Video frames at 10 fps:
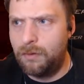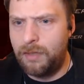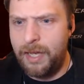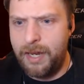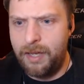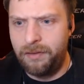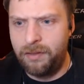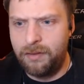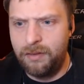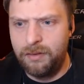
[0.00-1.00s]
Dein
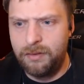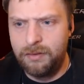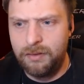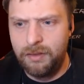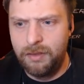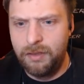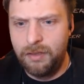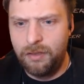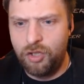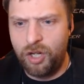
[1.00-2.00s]
Ernst.
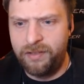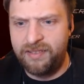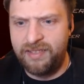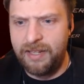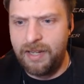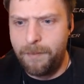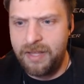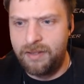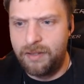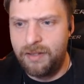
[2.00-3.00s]
Die Schlüssel sind in der
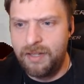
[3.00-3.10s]
Mitte.